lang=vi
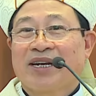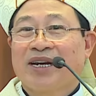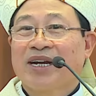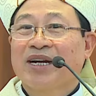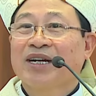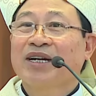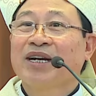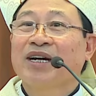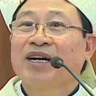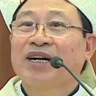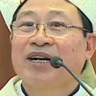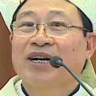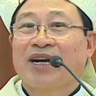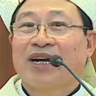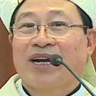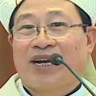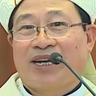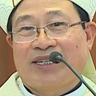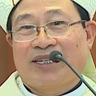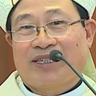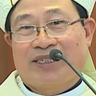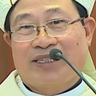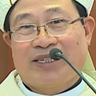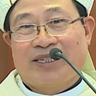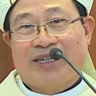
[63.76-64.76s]
nâng đỡ
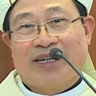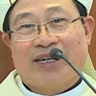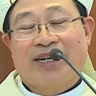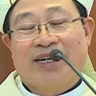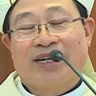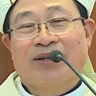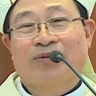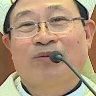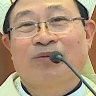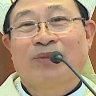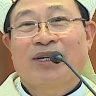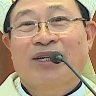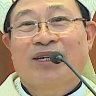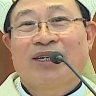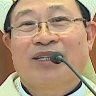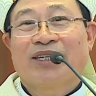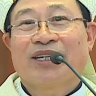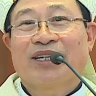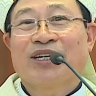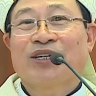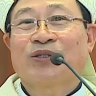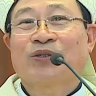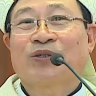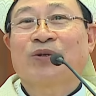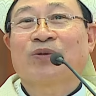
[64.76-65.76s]
anh chị em
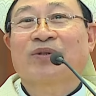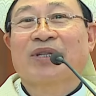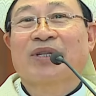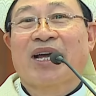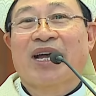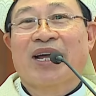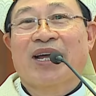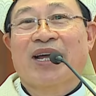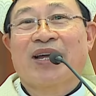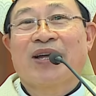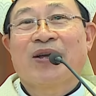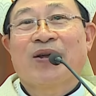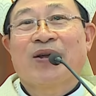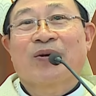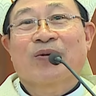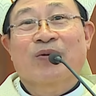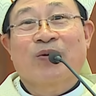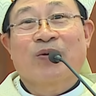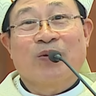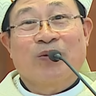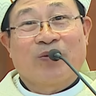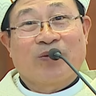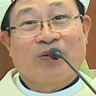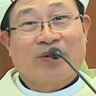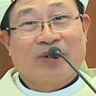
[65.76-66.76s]
để chúng ta
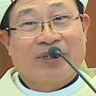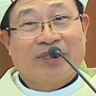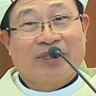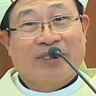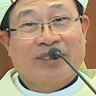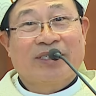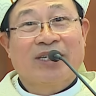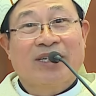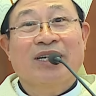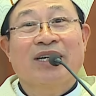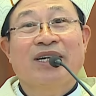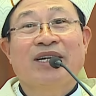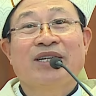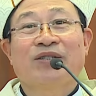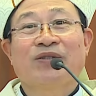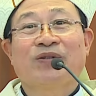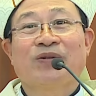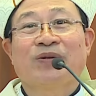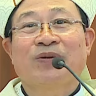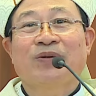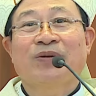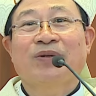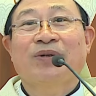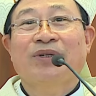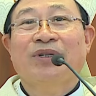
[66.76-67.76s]
cùng dâng lên
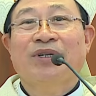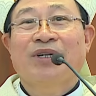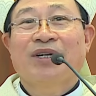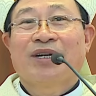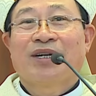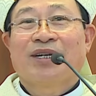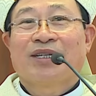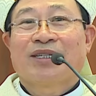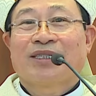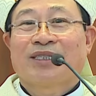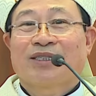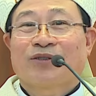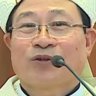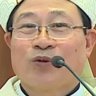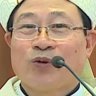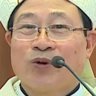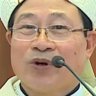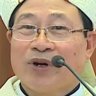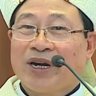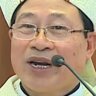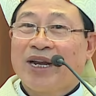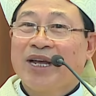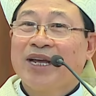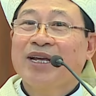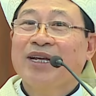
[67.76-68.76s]
Chúa
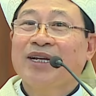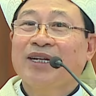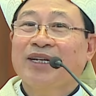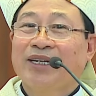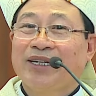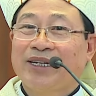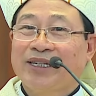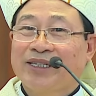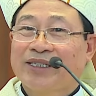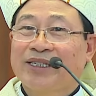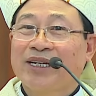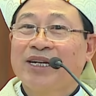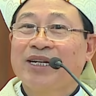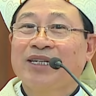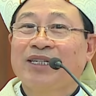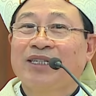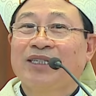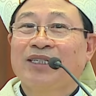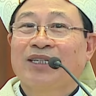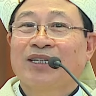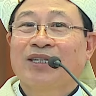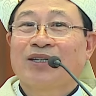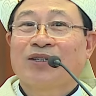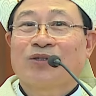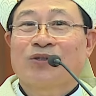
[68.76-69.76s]
của lễ hy sinh
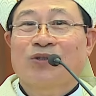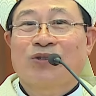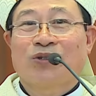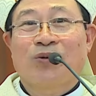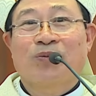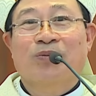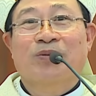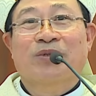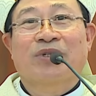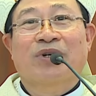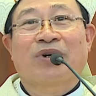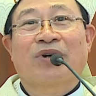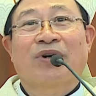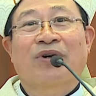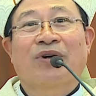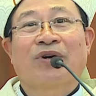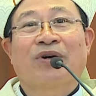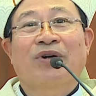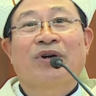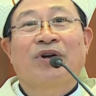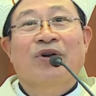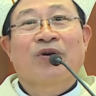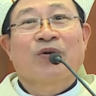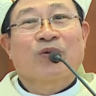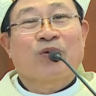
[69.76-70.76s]
giúp cho
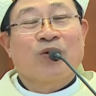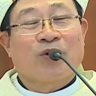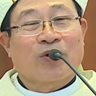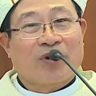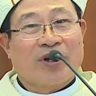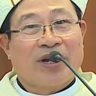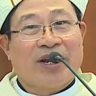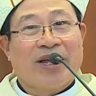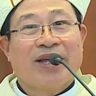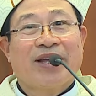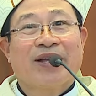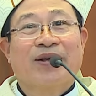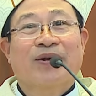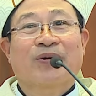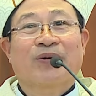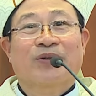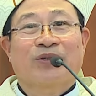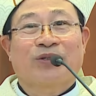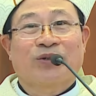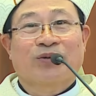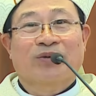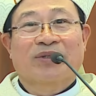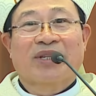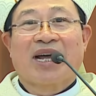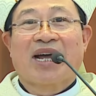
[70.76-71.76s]
cuộc lễ của
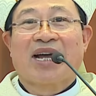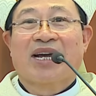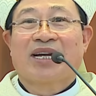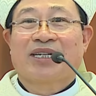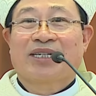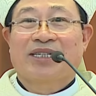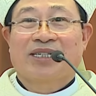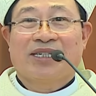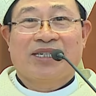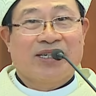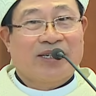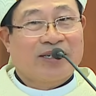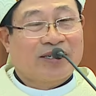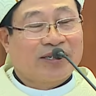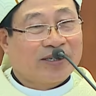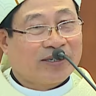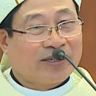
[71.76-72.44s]
chúng ta được